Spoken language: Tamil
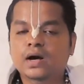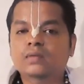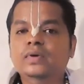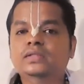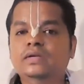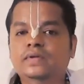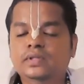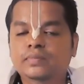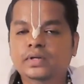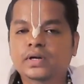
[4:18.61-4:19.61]
ஆன்மீகத்துல
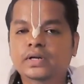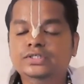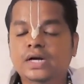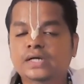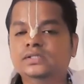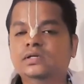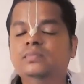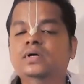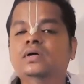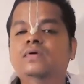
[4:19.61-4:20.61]
வந்த பின்னாடி சாஸ்திர
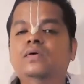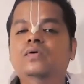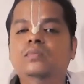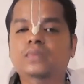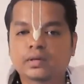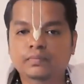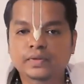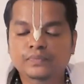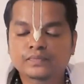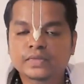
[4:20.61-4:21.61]
பக்கம் வரவங்க ரொம்ப கம்மி